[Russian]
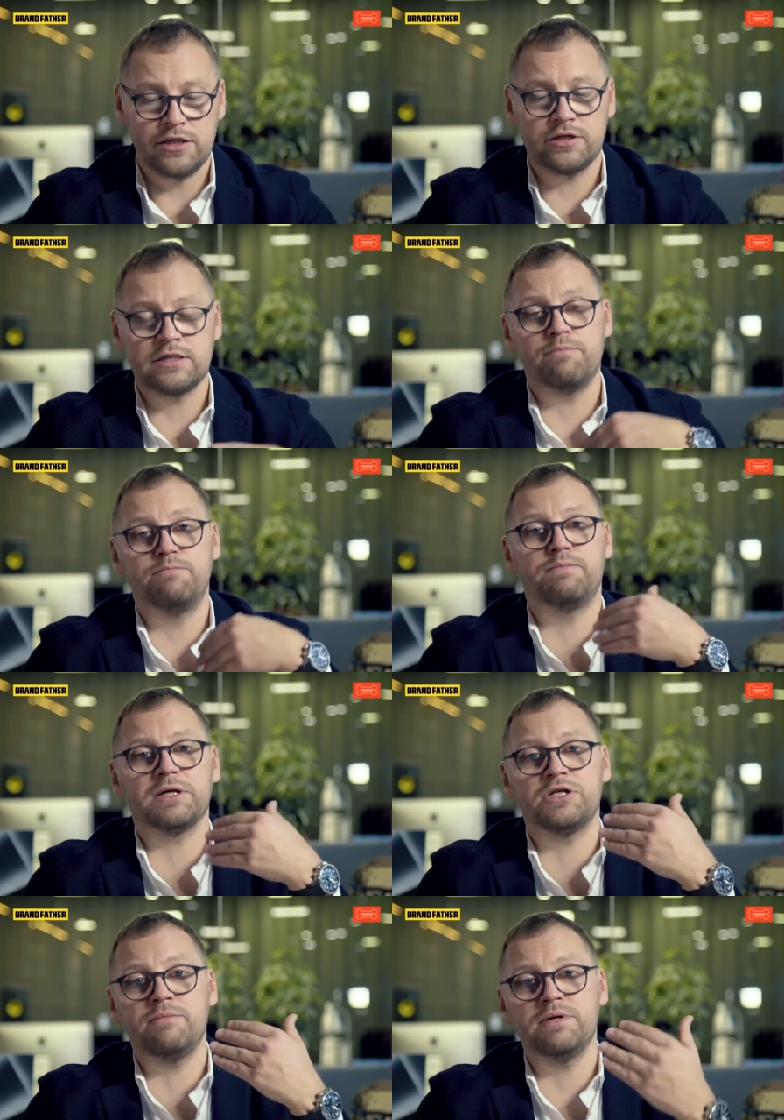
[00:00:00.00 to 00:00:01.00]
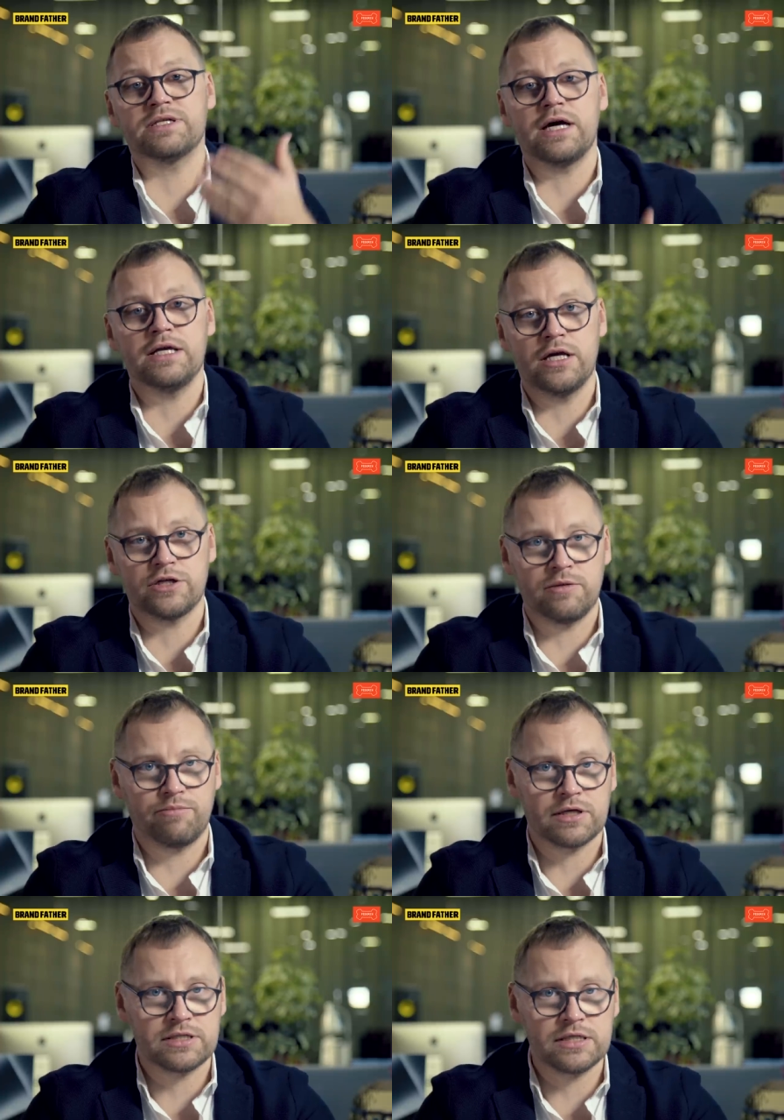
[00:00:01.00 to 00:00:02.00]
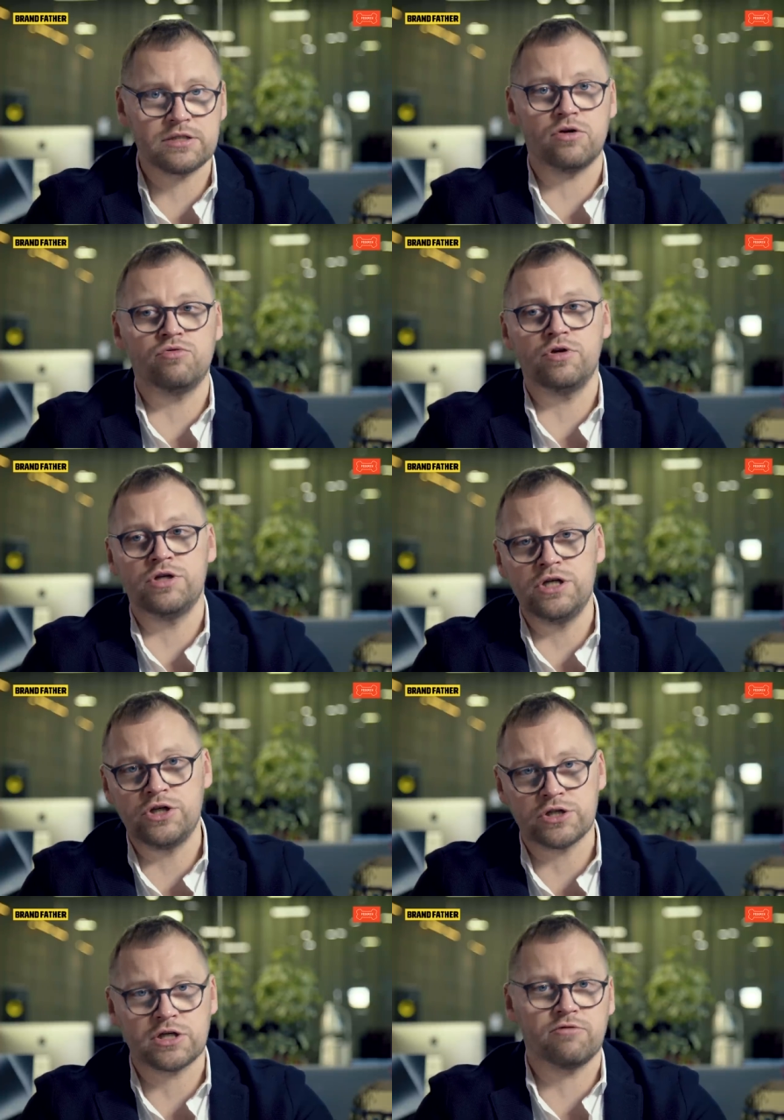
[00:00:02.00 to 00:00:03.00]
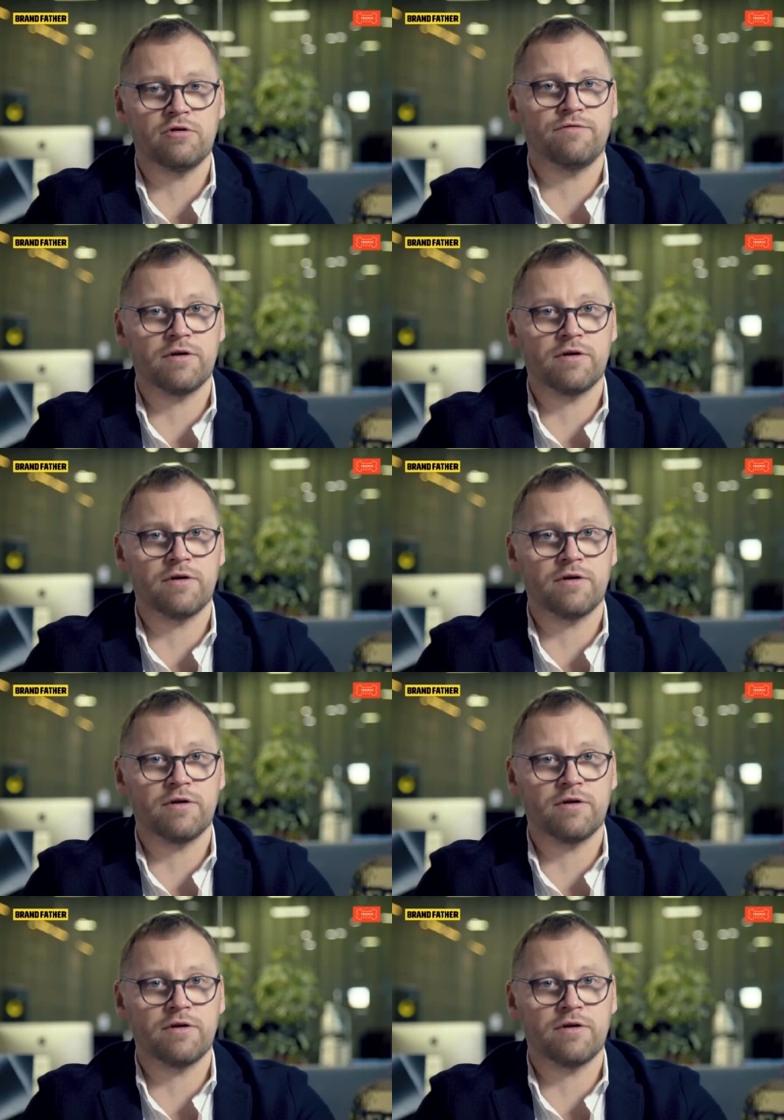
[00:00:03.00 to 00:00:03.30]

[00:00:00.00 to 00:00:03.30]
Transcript: начался почти бесконечный процесс юридического